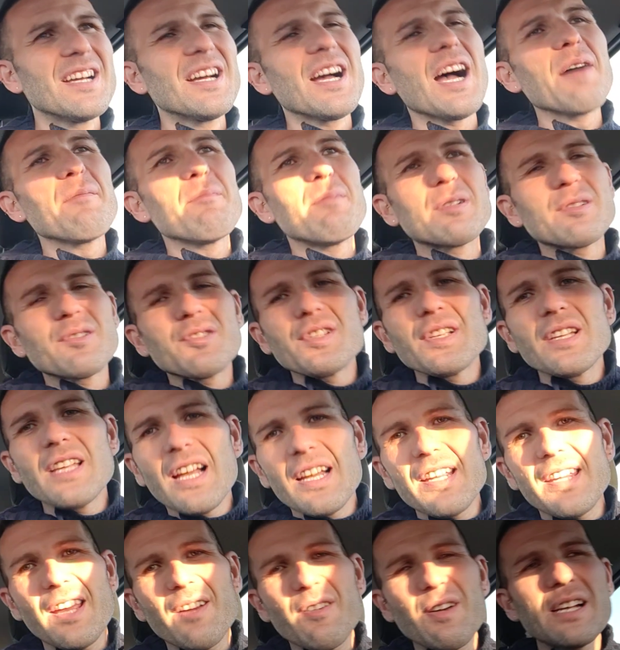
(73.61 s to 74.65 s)
Vabbè, succede
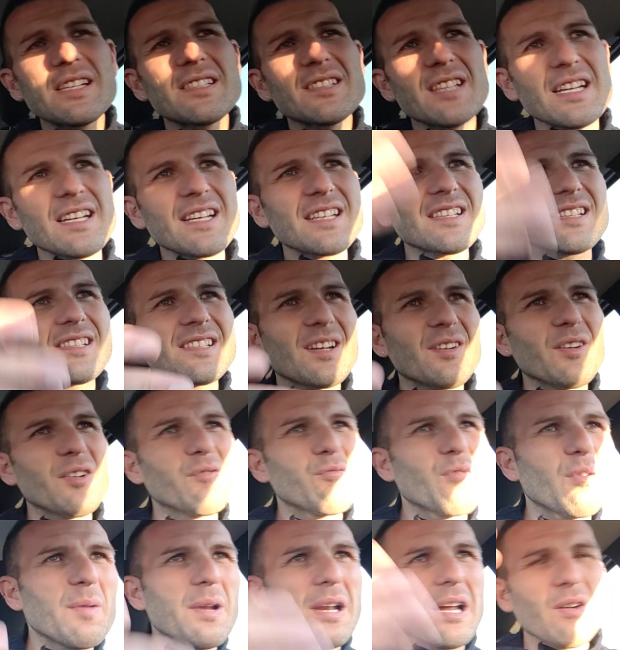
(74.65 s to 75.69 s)
anche questo, anche se siamo
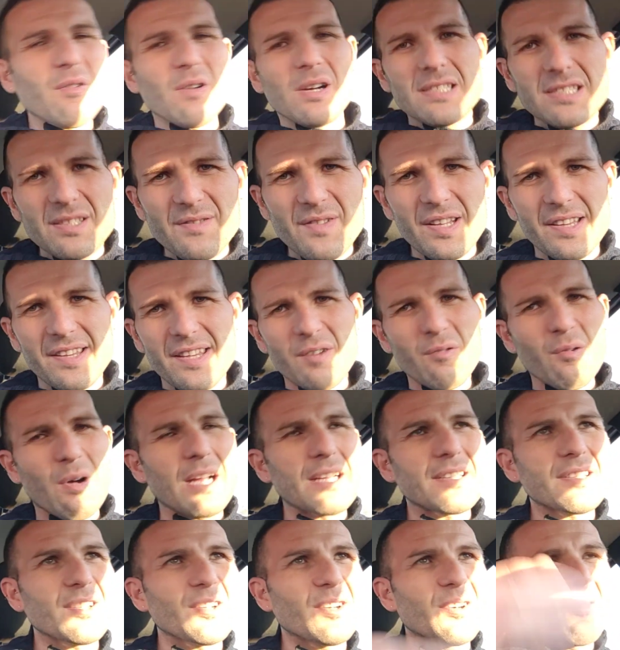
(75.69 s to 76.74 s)
al
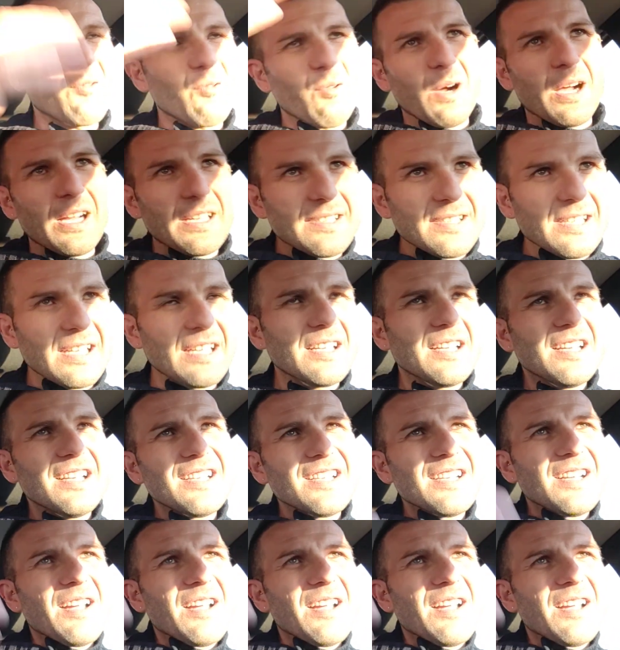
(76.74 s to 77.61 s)
2024, quasi,